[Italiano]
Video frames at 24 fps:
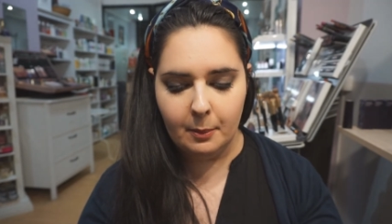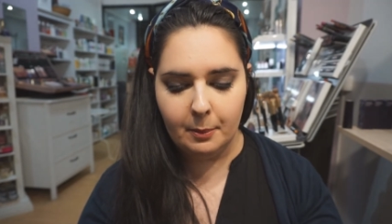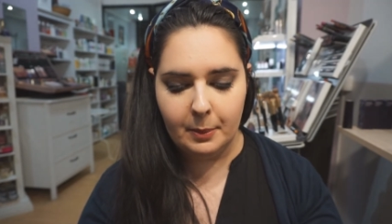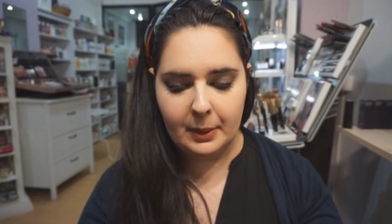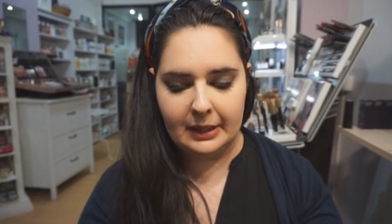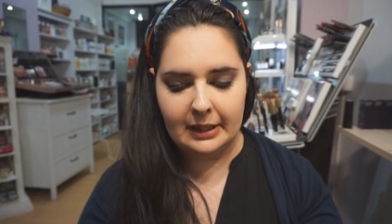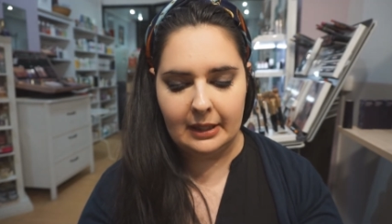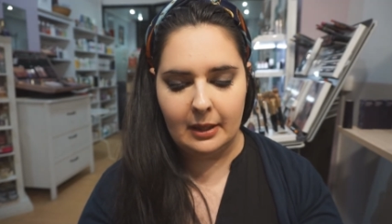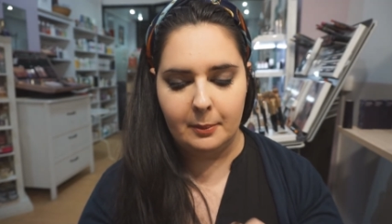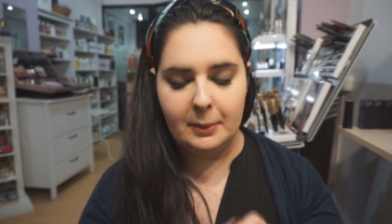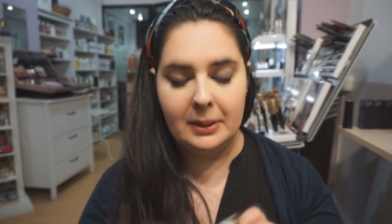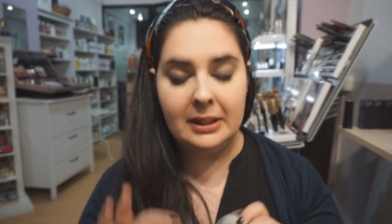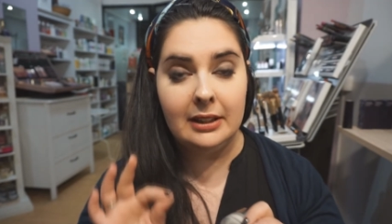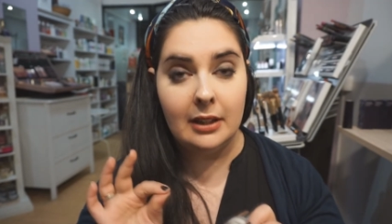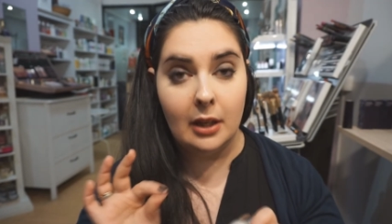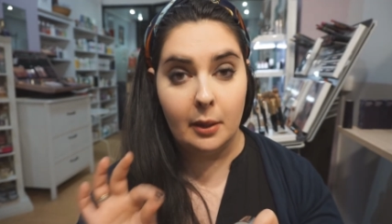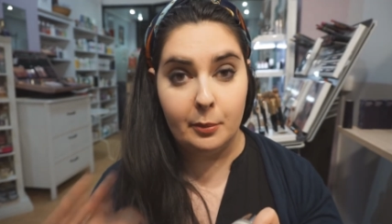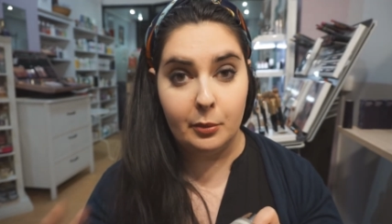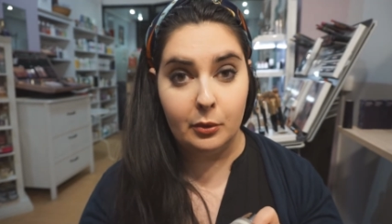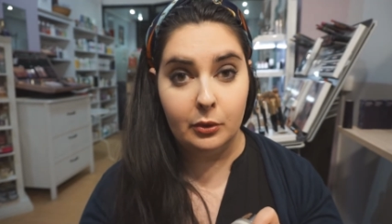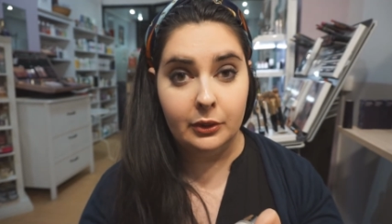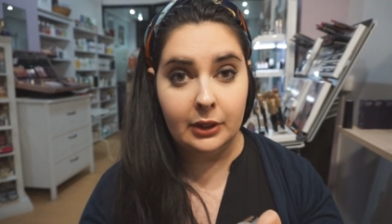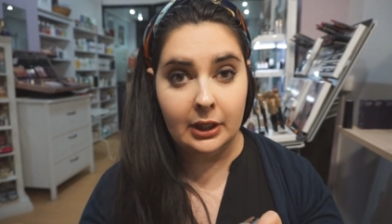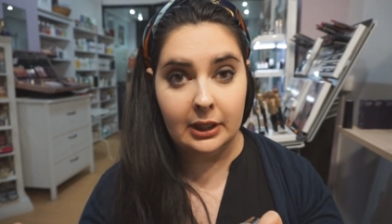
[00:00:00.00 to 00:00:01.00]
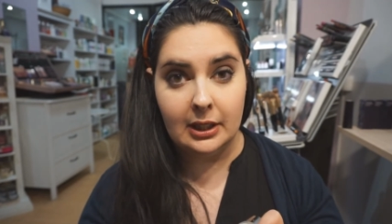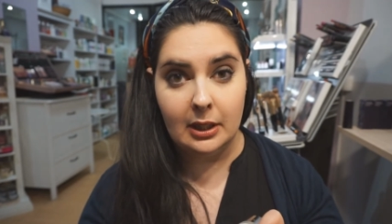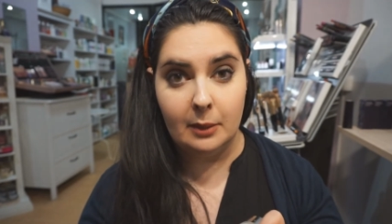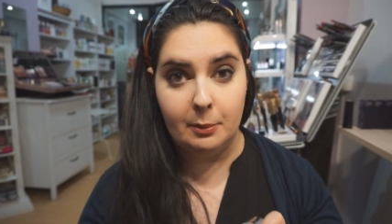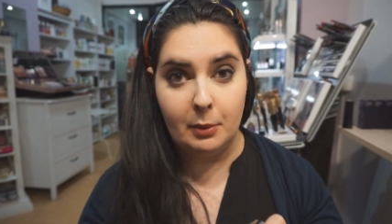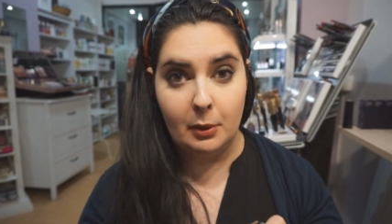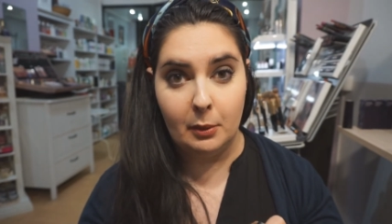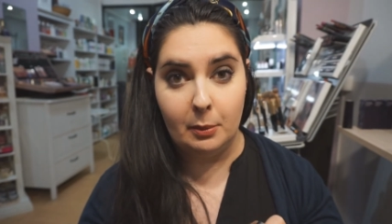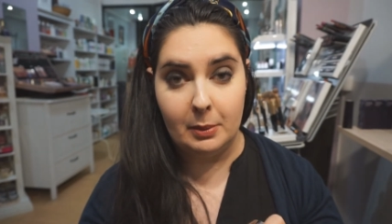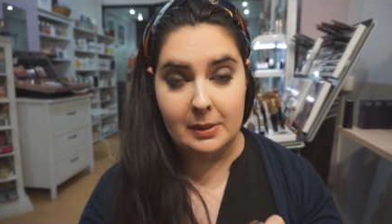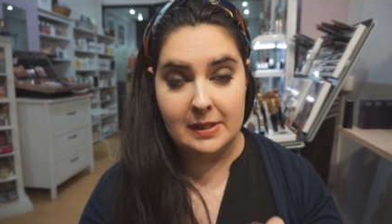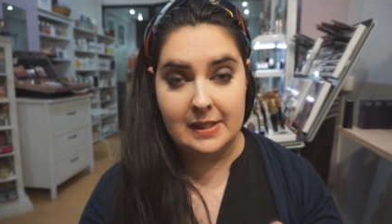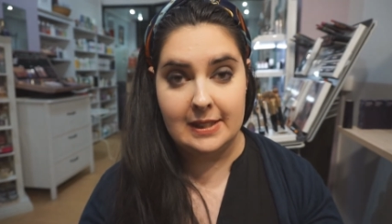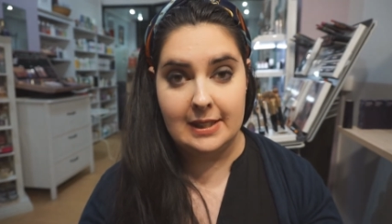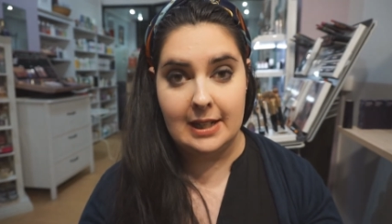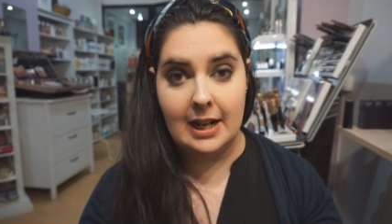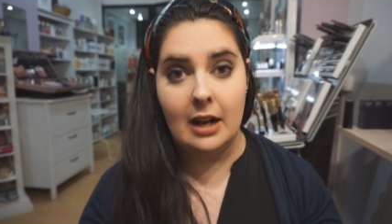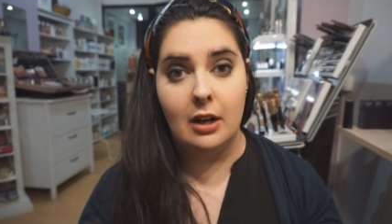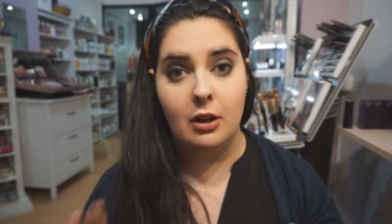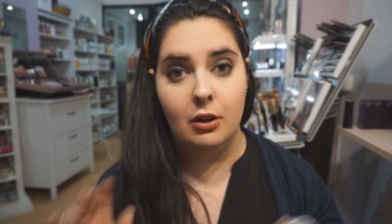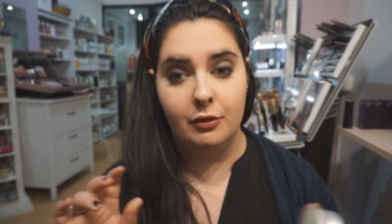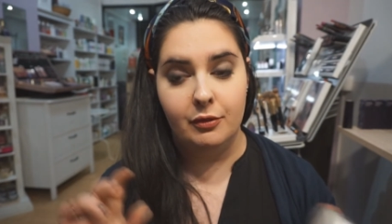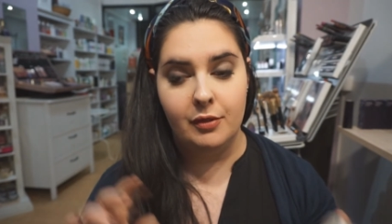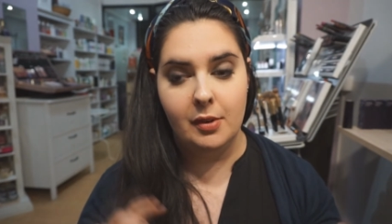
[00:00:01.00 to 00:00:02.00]
praticamente la punta del
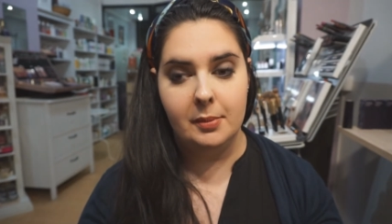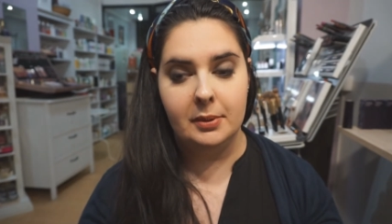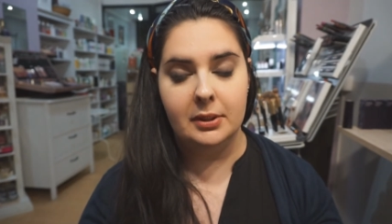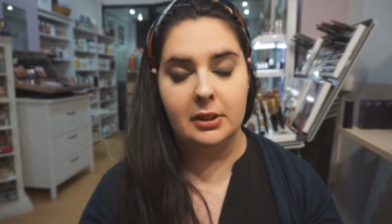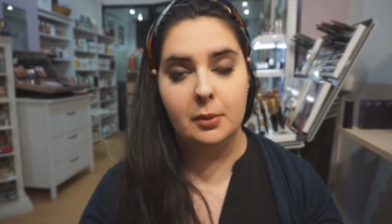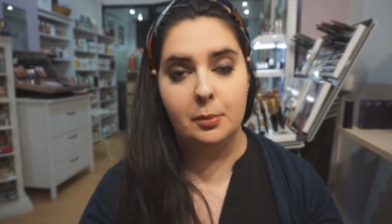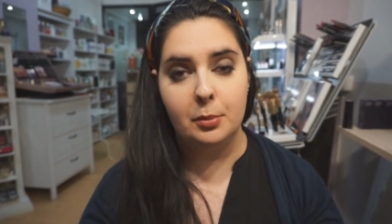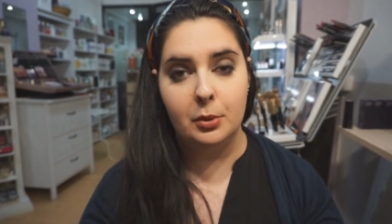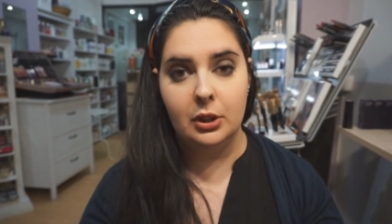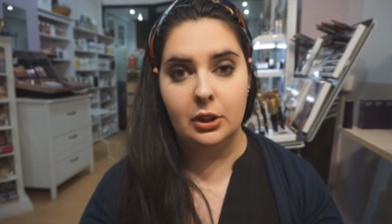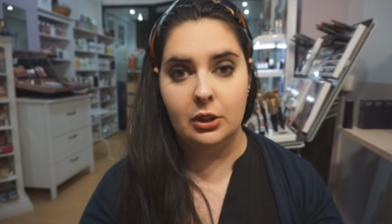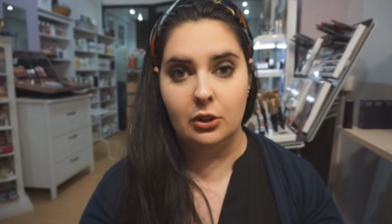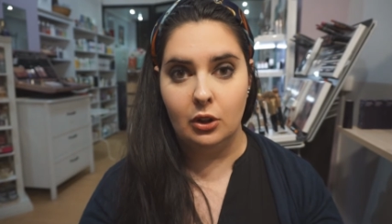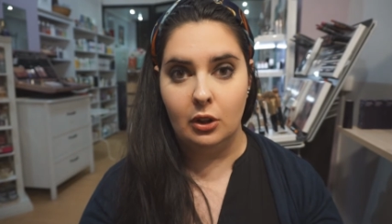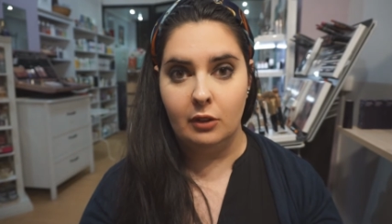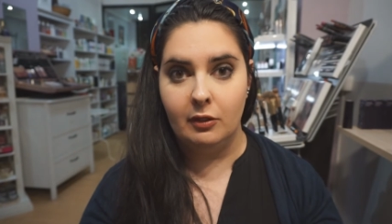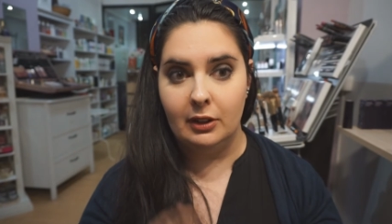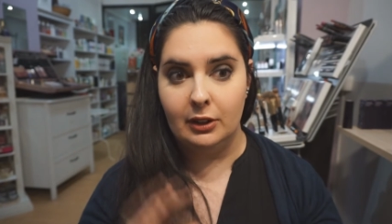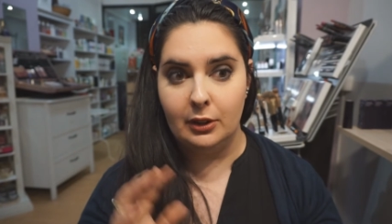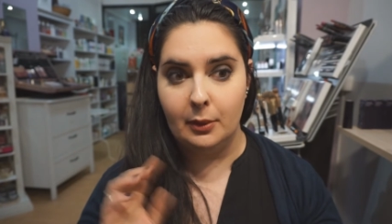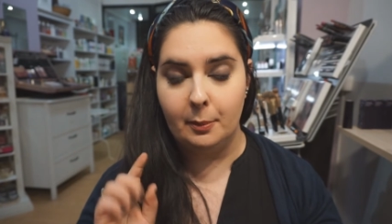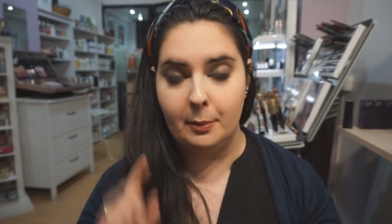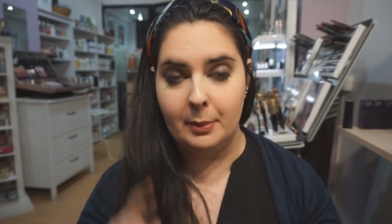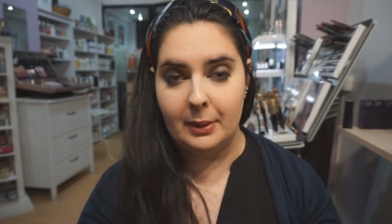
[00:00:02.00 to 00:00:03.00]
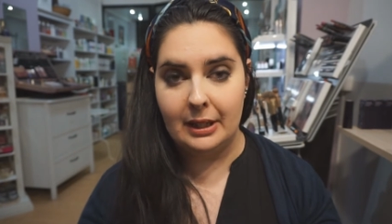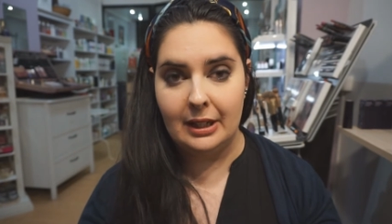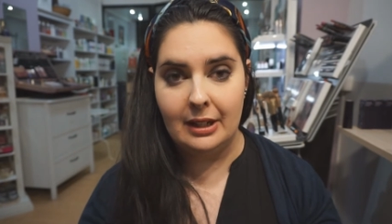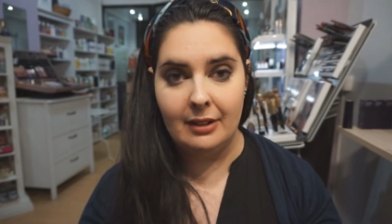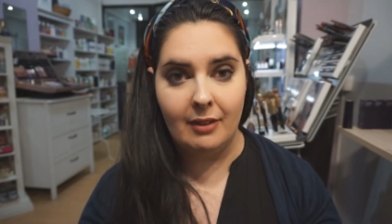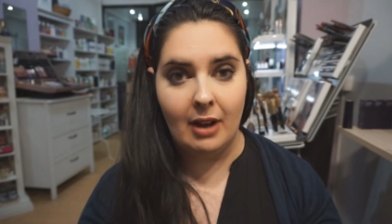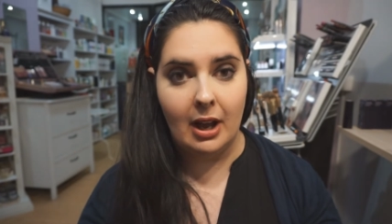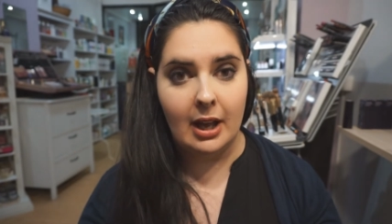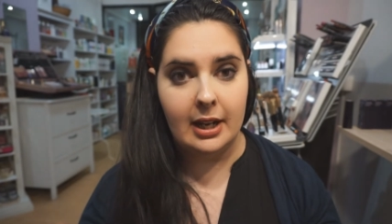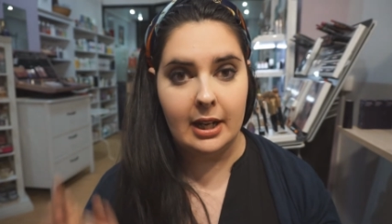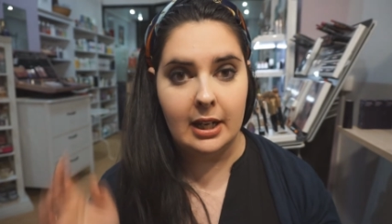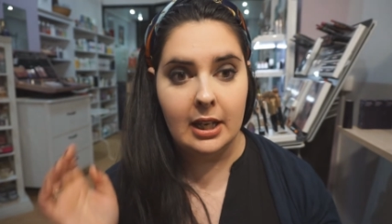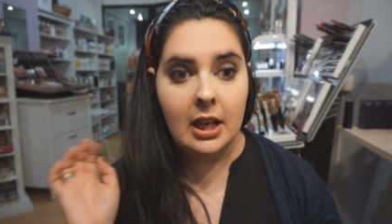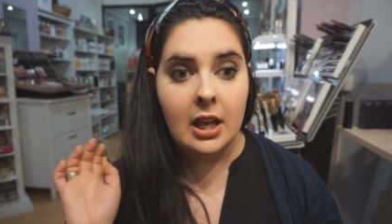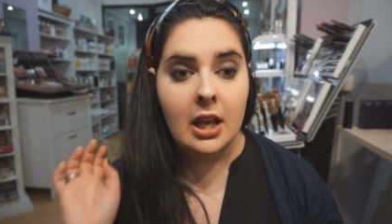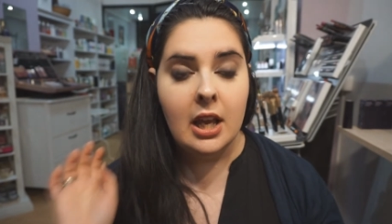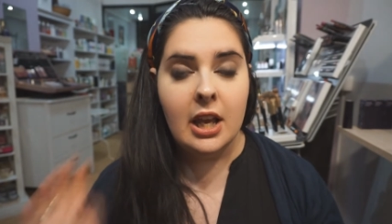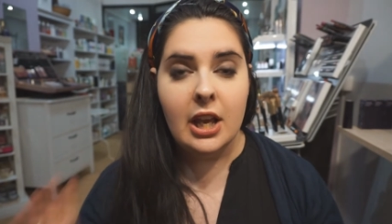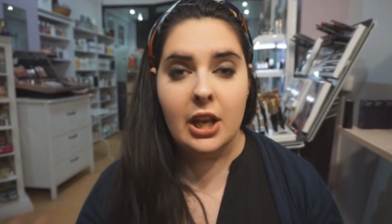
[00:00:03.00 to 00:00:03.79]
polpastrello ovviamente pulito lo vado a prelevare